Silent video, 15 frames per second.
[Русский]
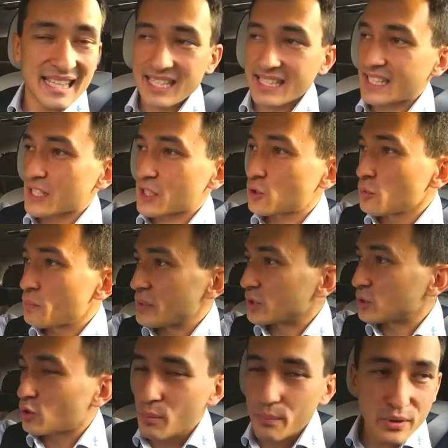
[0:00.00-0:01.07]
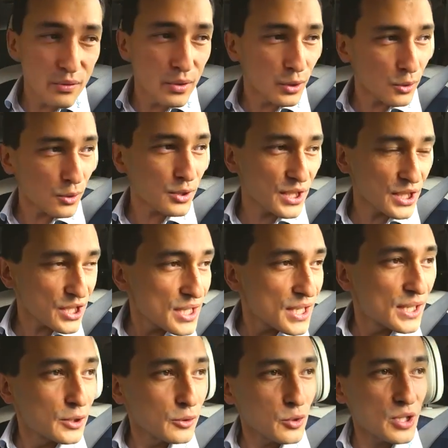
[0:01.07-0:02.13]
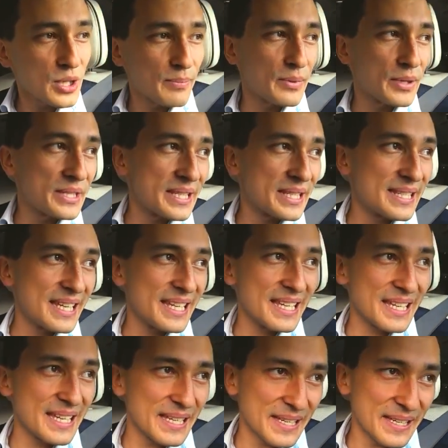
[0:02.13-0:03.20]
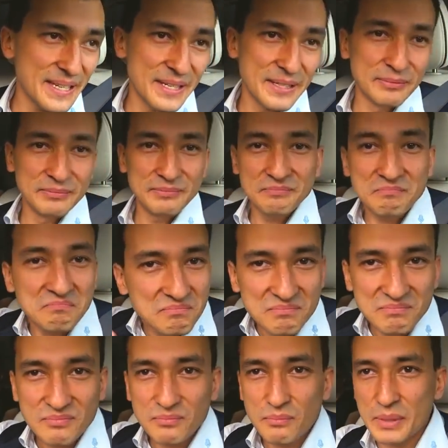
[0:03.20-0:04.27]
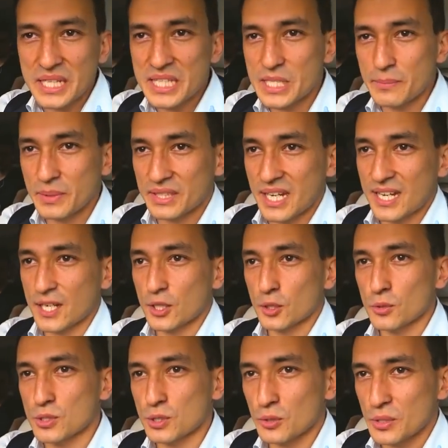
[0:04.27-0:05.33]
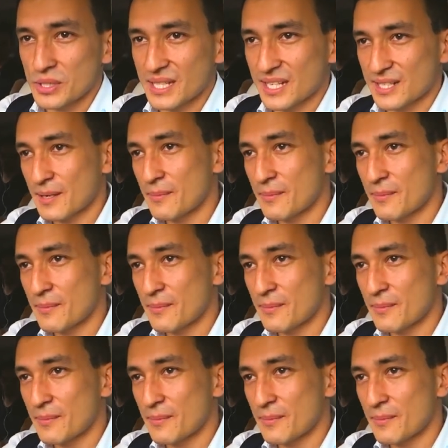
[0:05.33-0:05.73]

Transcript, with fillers: За, за супер топовую роскошь нужно платить деньги, и в принципе, так как Rolls-Royce как